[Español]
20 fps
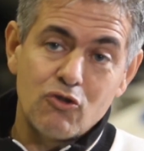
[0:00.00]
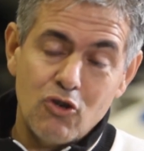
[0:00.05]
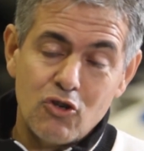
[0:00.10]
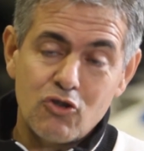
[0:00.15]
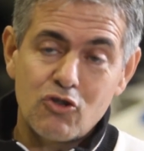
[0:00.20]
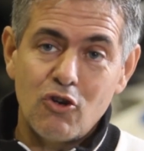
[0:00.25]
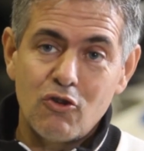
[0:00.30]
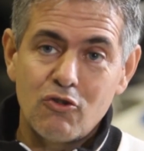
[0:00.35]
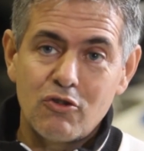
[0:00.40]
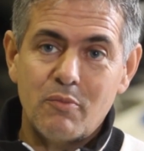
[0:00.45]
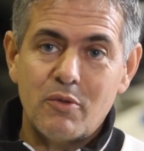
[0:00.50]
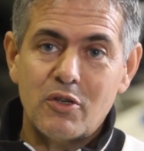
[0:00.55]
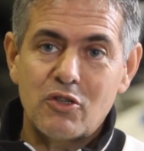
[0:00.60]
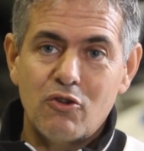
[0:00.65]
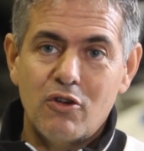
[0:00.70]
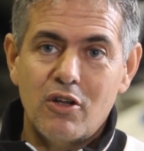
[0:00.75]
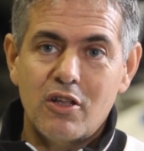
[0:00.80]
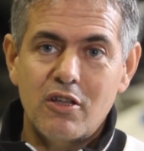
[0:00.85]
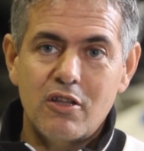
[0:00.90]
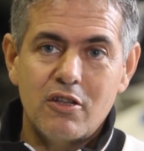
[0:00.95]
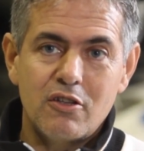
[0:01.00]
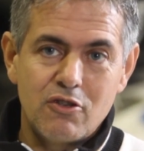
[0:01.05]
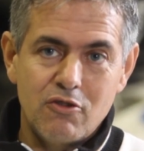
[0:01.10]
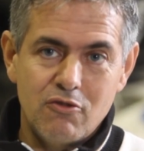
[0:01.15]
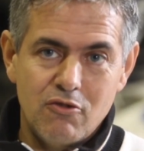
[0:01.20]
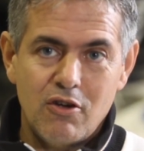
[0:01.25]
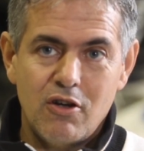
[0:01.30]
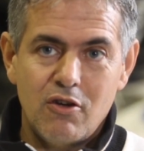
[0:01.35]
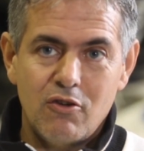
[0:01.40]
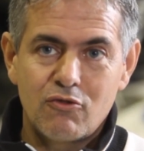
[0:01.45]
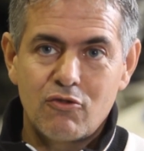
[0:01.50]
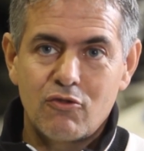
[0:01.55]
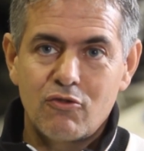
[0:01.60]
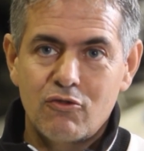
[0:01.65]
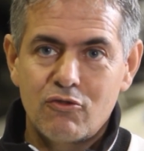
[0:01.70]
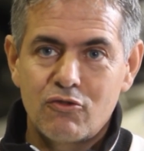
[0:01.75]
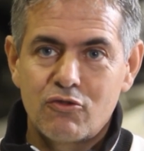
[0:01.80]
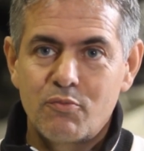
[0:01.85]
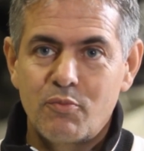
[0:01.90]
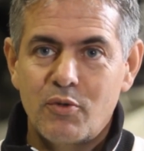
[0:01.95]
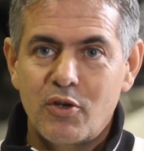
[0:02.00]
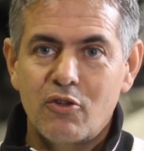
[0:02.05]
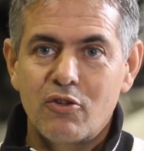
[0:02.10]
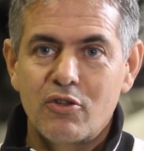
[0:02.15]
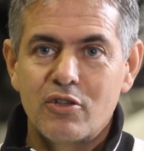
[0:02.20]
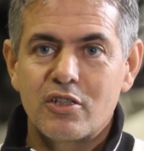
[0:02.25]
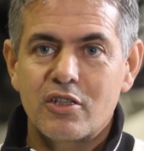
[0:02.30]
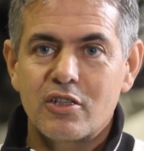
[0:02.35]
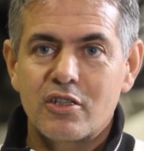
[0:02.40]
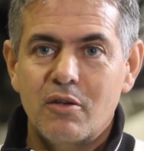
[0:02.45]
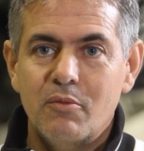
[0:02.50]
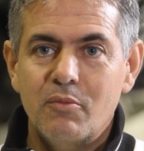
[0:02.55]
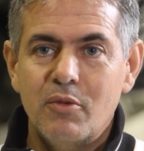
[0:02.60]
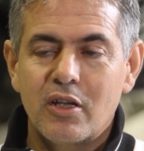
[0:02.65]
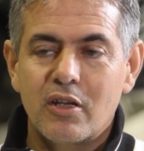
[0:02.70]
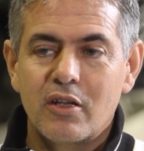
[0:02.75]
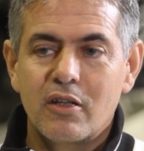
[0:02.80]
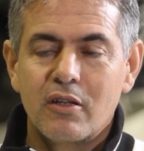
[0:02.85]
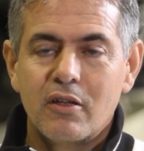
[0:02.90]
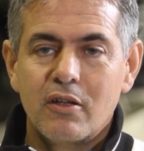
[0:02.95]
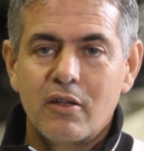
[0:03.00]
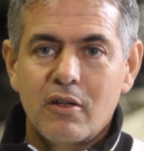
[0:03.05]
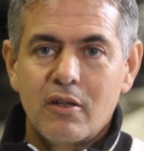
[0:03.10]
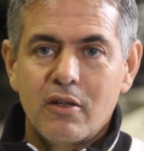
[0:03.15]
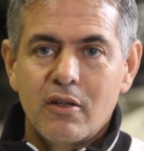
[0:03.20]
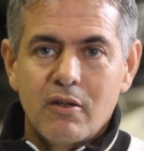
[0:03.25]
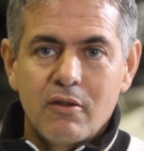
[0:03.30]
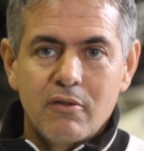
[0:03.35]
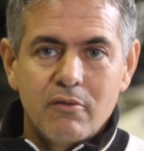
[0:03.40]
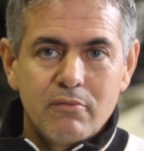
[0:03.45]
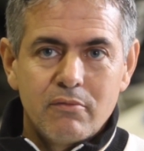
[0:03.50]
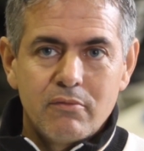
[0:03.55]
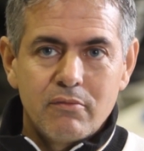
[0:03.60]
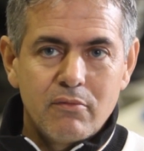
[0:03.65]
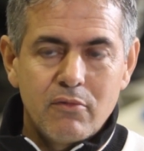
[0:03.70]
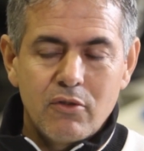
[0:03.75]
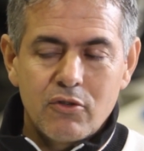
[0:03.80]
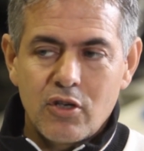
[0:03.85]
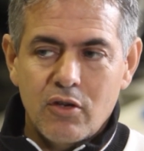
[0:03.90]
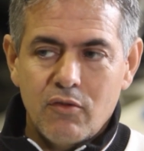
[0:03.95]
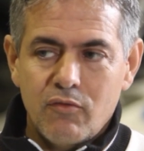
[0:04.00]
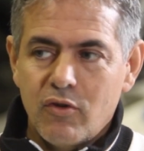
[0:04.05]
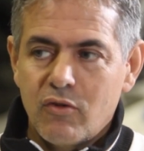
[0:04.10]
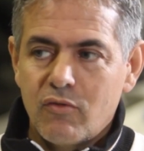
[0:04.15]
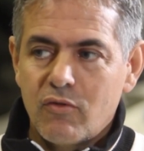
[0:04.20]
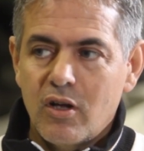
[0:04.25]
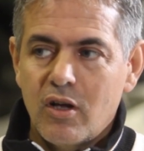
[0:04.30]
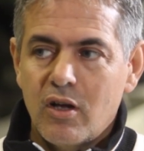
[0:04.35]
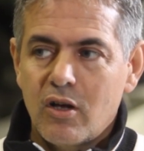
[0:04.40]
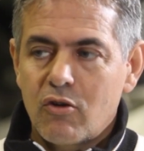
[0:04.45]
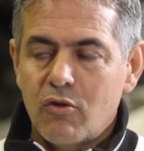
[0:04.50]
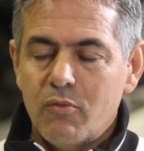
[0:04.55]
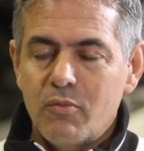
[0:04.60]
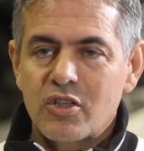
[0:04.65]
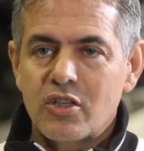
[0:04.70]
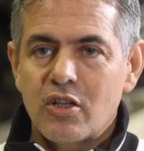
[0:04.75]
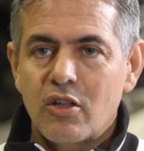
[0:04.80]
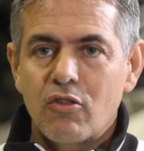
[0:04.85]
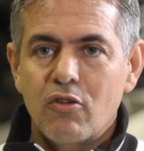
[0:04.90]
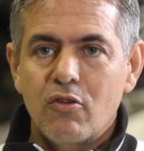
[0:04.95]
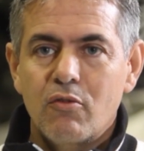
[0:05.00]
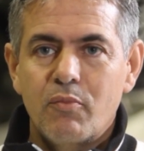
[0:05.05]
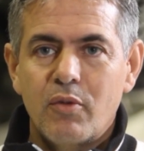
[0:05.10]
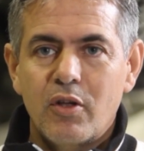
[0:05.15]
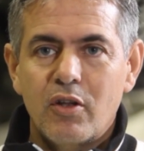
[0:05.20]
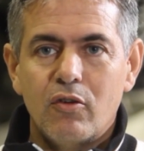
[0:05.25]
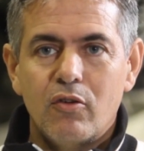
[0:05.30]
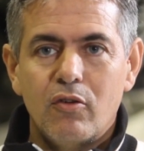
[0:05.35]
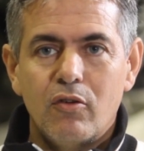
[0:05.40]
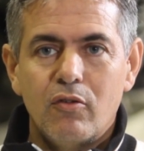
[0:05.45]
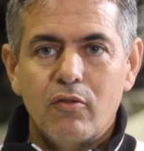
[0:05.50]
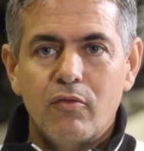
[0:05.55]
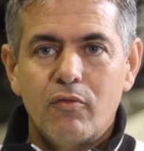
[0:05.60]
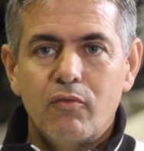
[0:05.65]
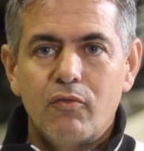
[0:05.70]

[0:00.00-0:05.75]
no, solo te pasó a ti, sino a otros periodistas también. O sea, fue una conversación, pero. O